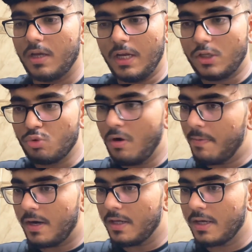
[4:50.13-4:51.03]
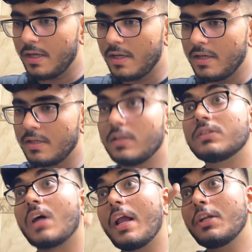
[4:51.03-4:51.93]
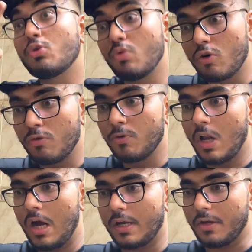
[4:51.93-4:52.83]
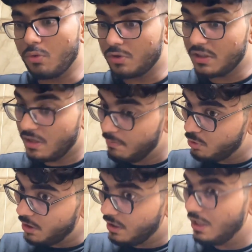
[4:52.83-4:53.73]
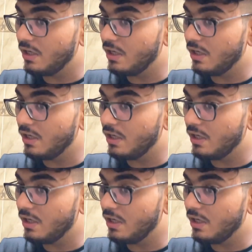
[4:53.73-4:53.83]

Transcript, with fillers: एक चूहा पकड़ के सारे चूहों को बुला के उसके सामने उसे ग्रिल